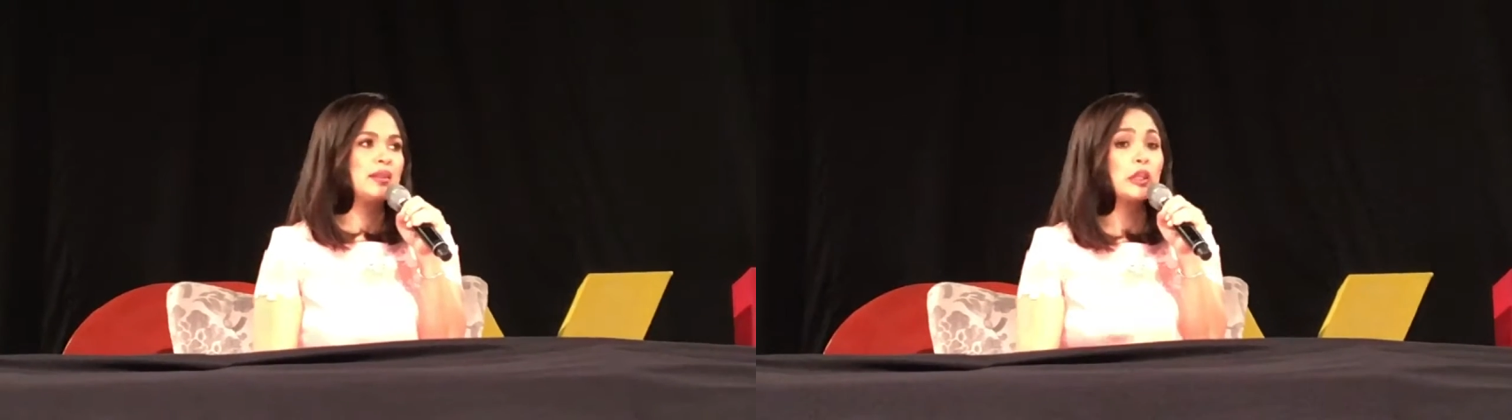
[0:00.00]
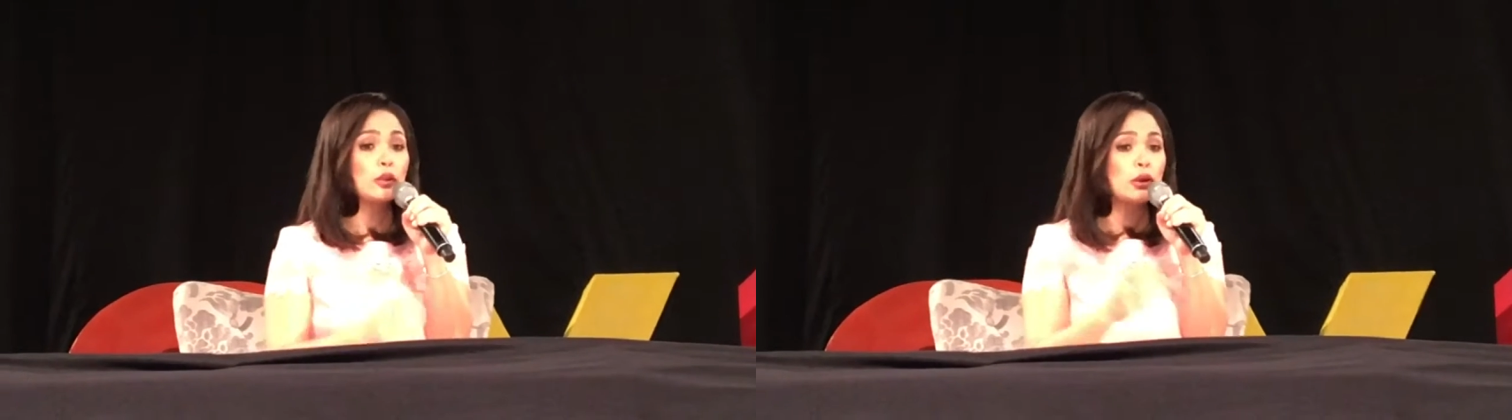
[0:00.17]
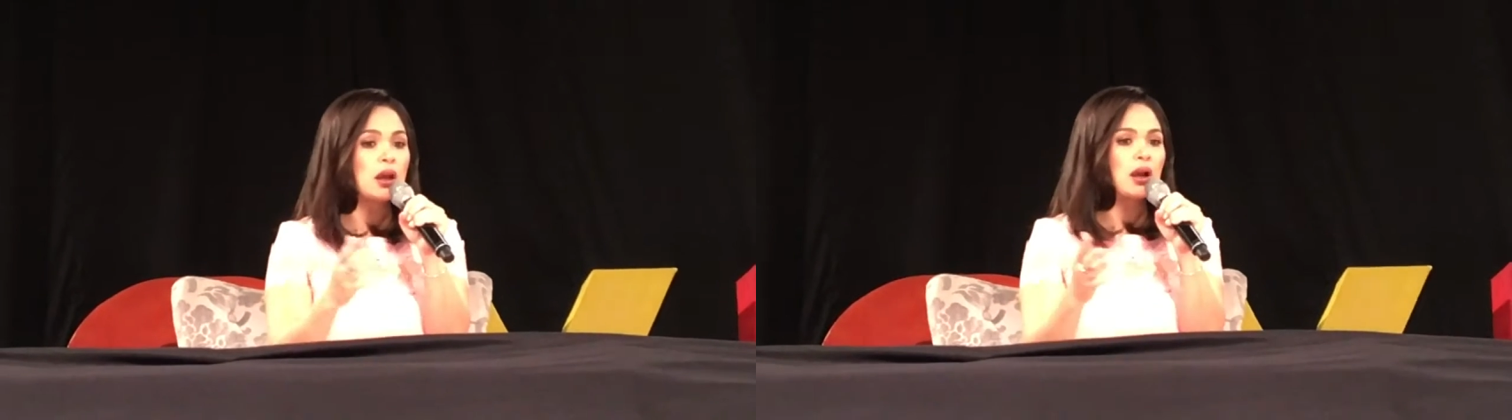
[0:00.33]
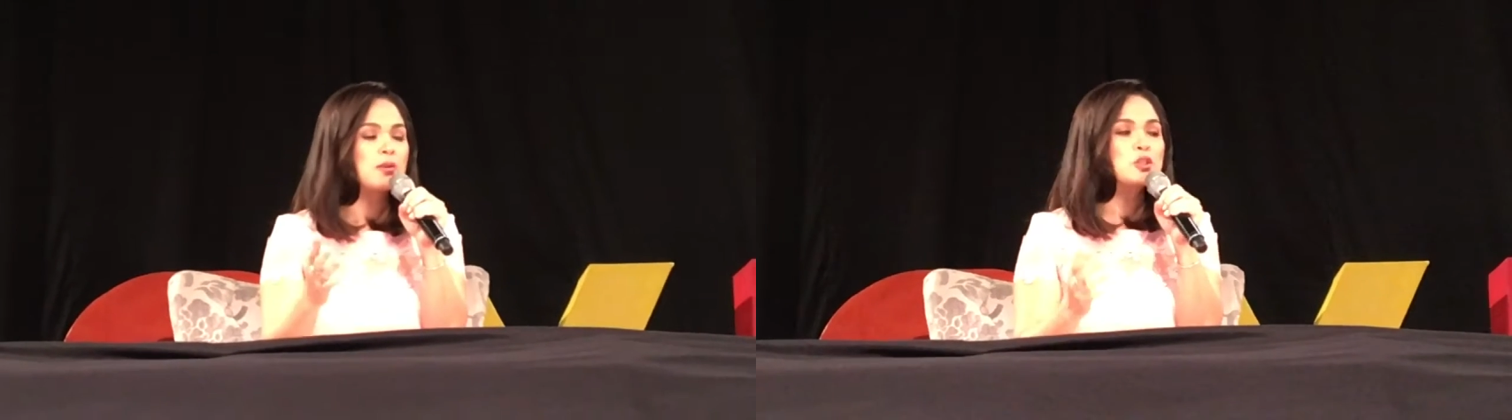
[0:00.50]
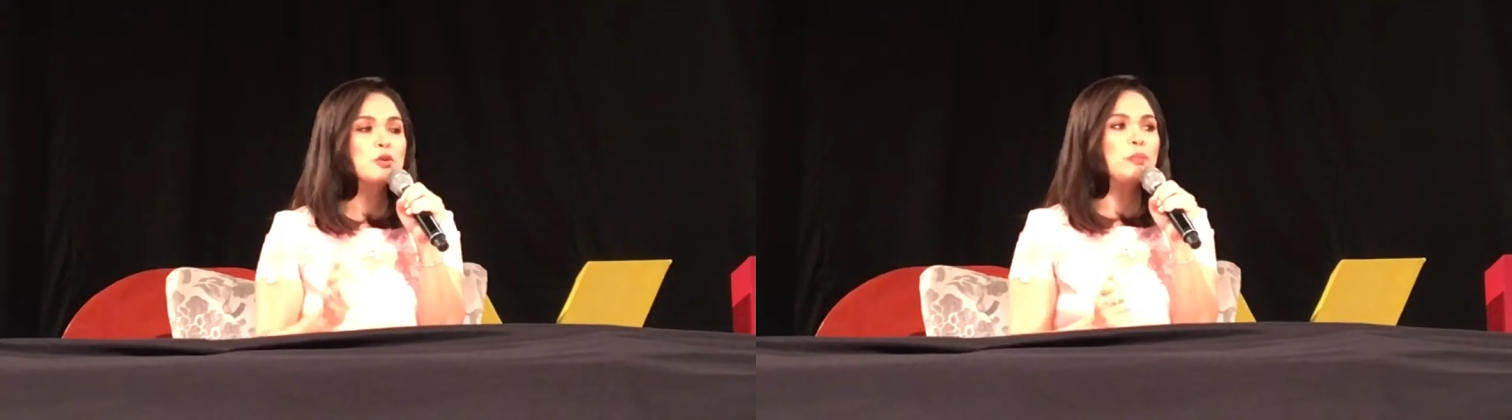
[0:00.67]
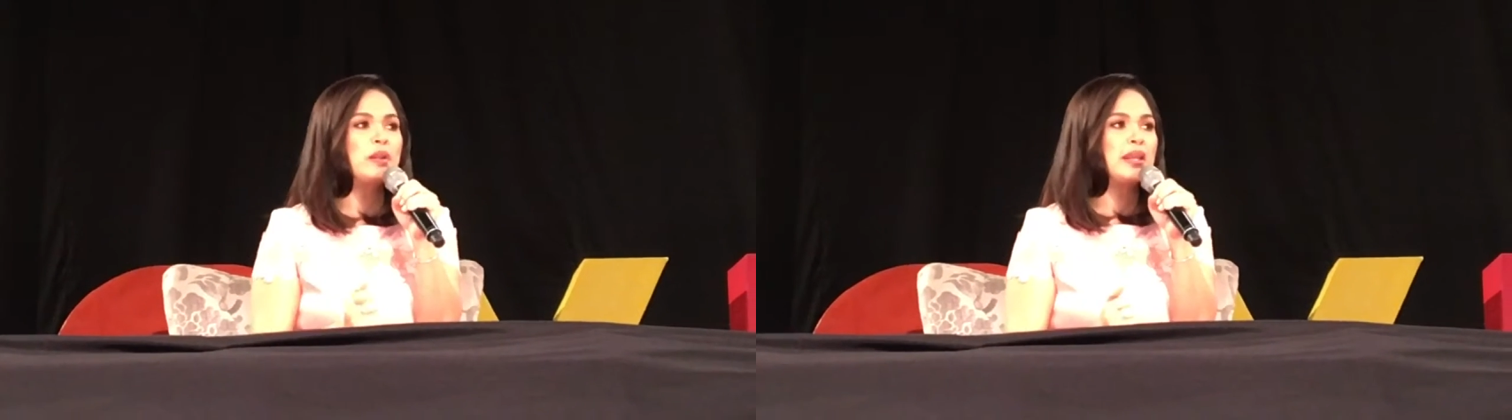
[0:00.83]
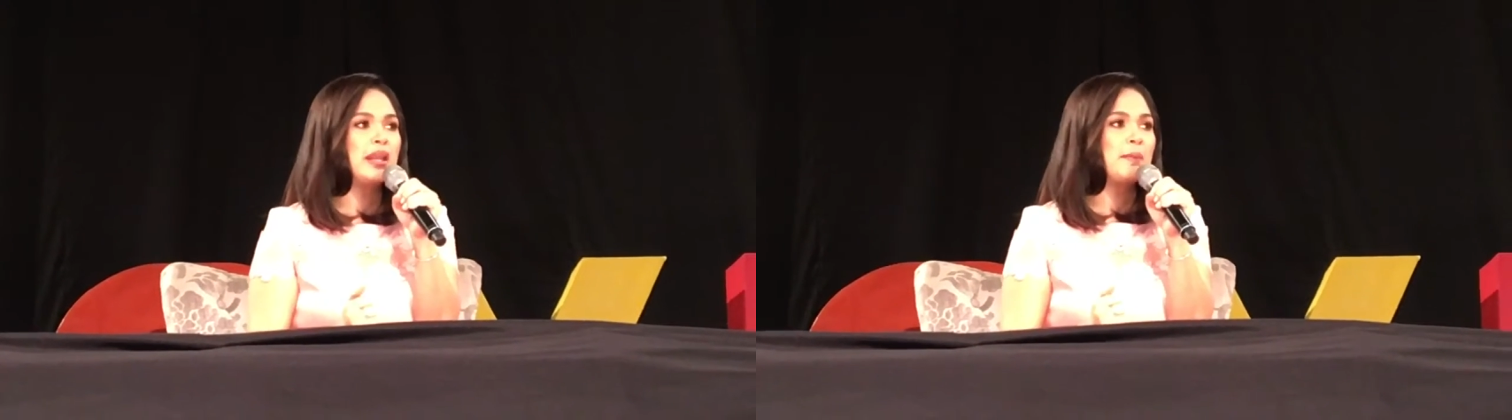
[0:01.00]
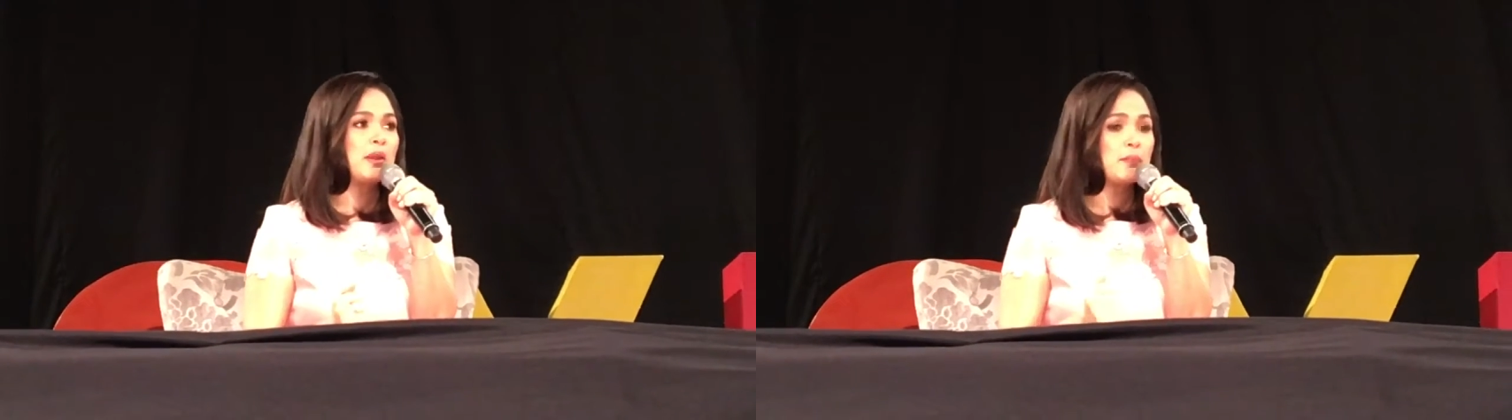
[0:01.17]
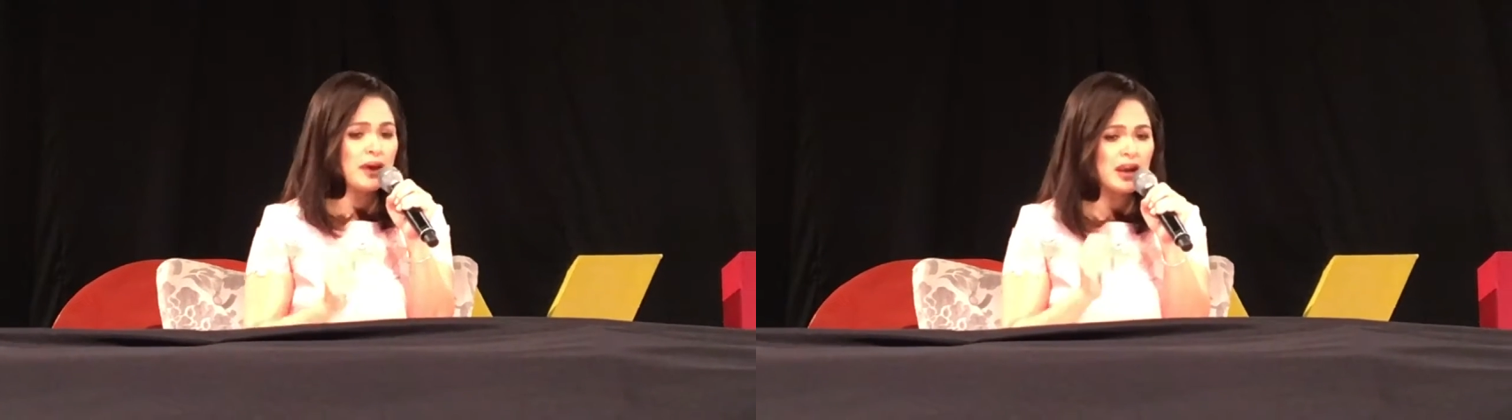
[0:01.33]
Tatlo lang ang supling
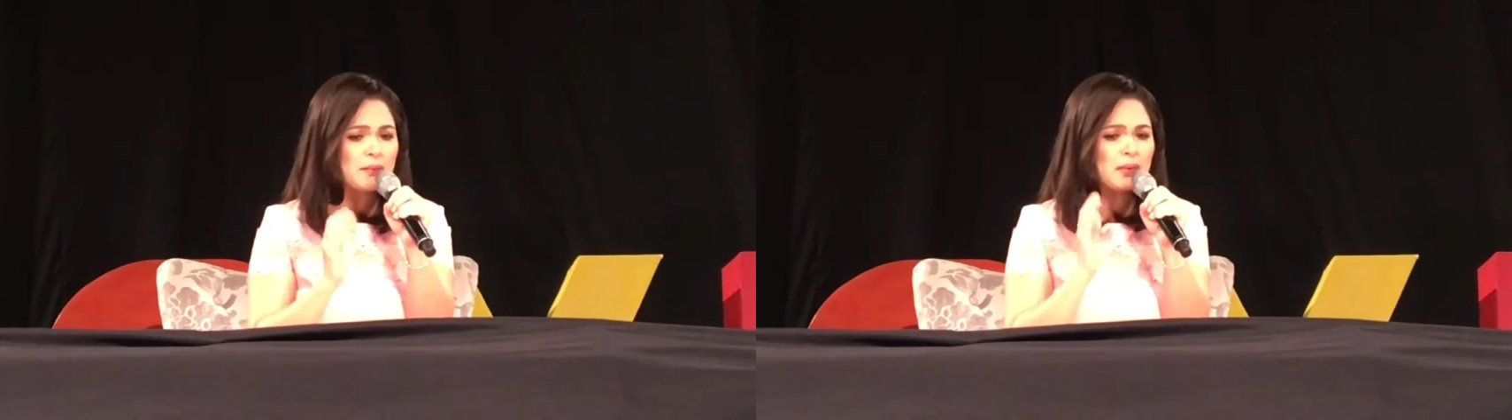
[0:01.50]
namin para